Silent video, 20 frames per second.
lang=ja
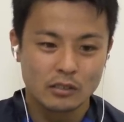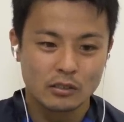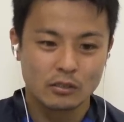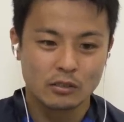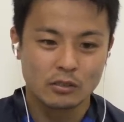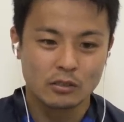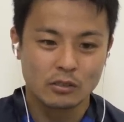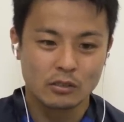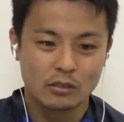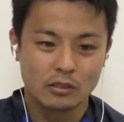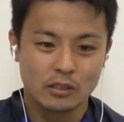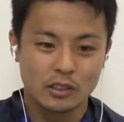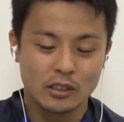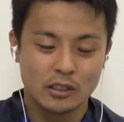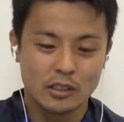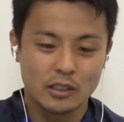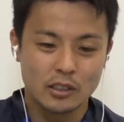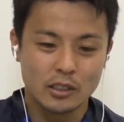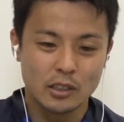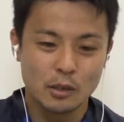その
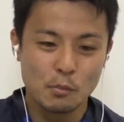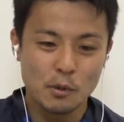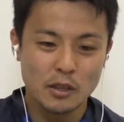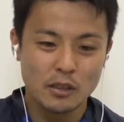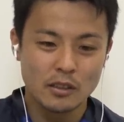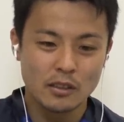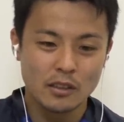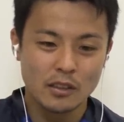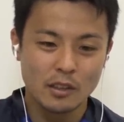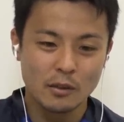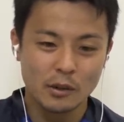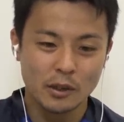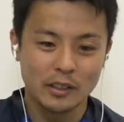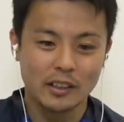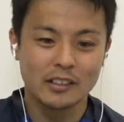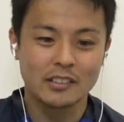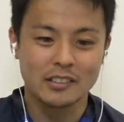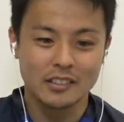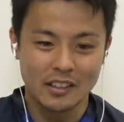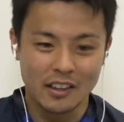決めては
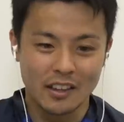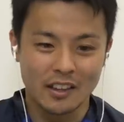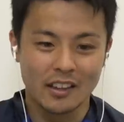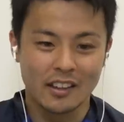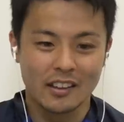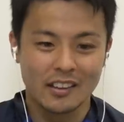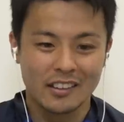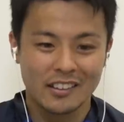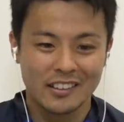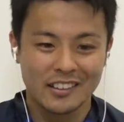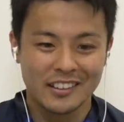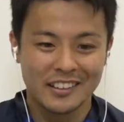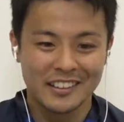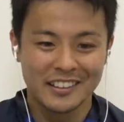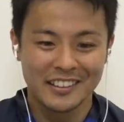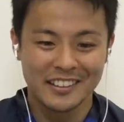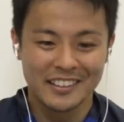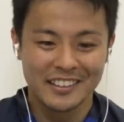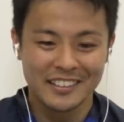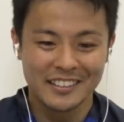なくて、う
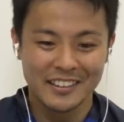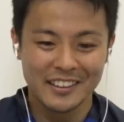ん、